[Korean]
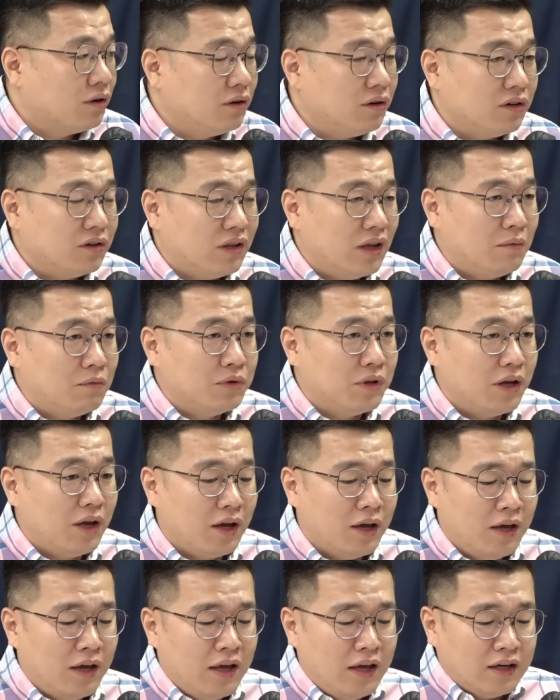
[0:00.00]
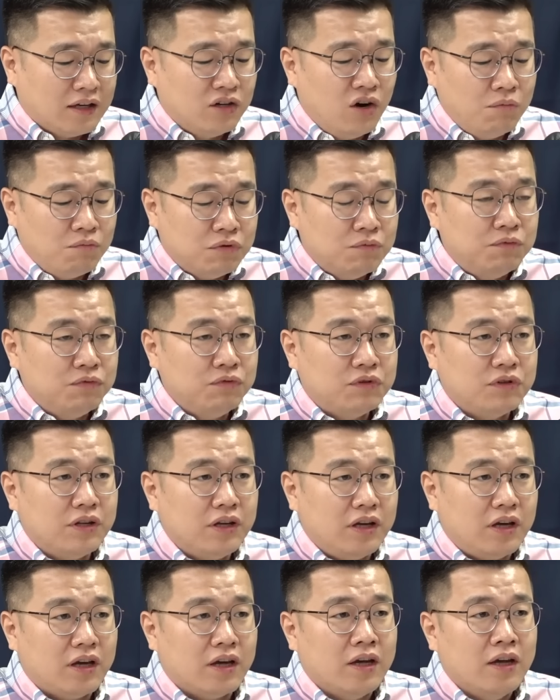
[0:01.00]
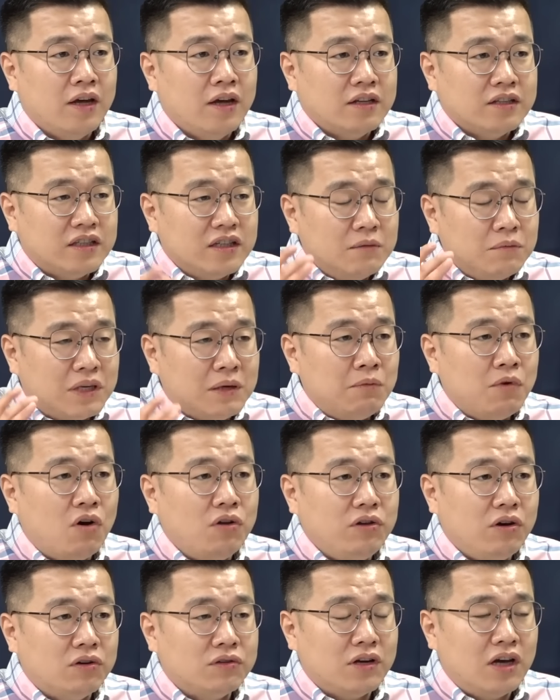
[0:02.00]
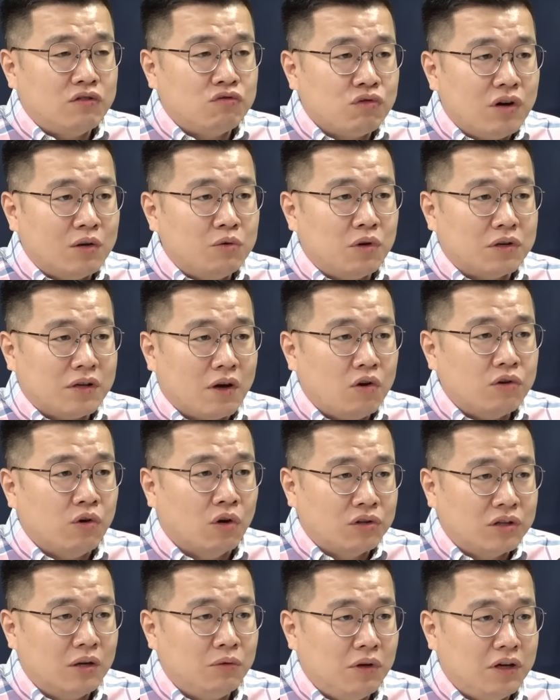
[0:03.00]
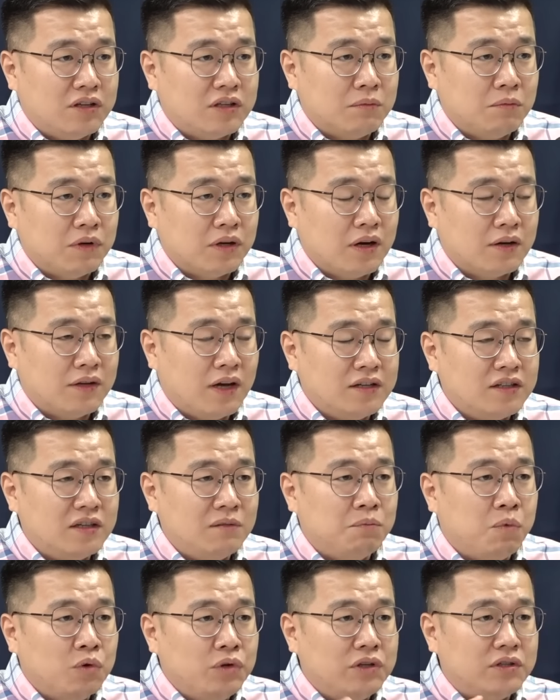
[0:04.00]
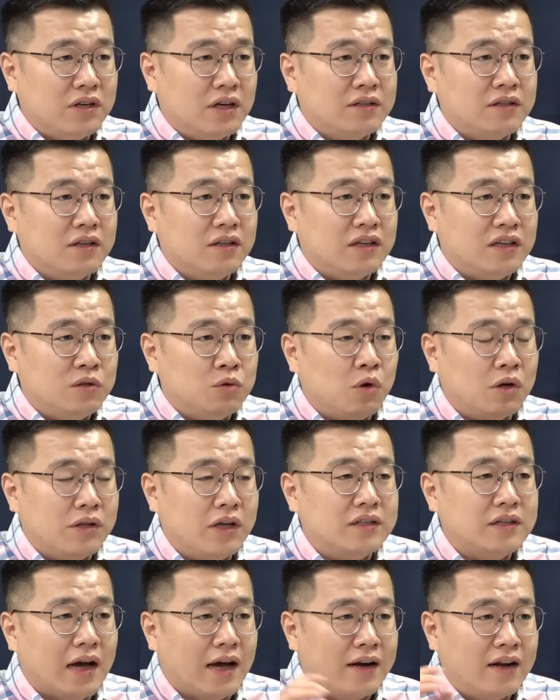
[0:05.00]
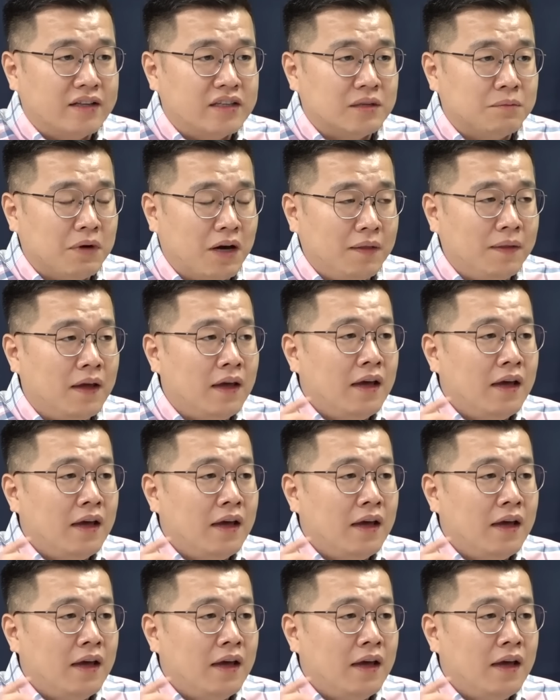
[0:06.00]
그렇기 때문에 그런 부분들이 지금 김건희 여사의 주가 조작 사건이 어떻게 되어 있습니까? 사실은 본인 자체는 기소가 되지 않았지만